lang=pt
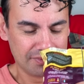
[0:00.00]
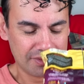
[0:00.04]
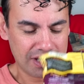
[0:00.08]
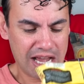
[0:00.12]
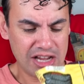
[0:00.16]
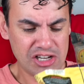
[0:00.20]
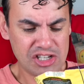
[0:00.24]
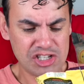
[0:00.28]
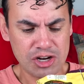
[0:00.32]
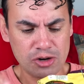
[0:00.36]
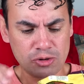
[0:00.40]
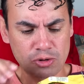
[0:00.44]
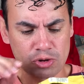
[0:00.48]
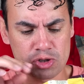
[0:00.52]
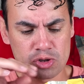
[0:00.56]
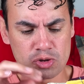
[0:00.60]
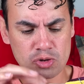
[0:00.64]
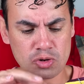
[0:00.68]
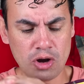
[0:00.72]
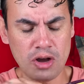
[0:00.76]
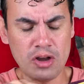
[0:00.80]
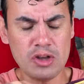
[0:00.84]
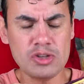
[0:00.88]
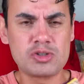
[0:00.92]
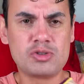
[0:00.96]
Ai, cheiro
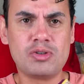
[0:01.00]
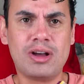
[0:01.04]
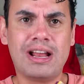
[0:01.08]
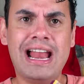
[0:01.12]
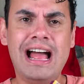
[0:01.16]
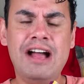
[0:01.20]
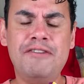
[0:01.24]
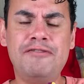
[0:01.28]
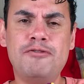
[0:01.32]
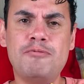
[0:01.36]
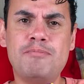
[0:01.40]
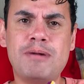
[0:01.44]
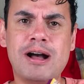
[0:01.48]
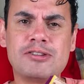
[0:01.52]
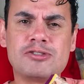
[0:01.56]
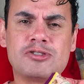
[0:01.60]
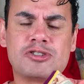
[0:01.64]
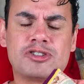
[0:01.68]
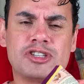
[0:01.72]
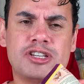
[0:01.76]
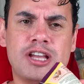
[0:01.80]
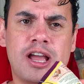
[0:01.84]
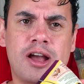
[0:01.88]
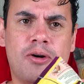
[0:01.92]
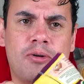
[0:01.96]
gostoso. Olha lá, fubá do
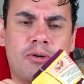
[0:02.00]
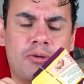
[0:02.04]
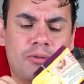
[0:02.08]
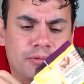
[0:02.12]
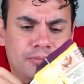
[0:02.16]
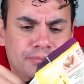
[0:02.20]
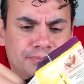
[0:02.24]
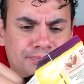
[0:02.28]
céu.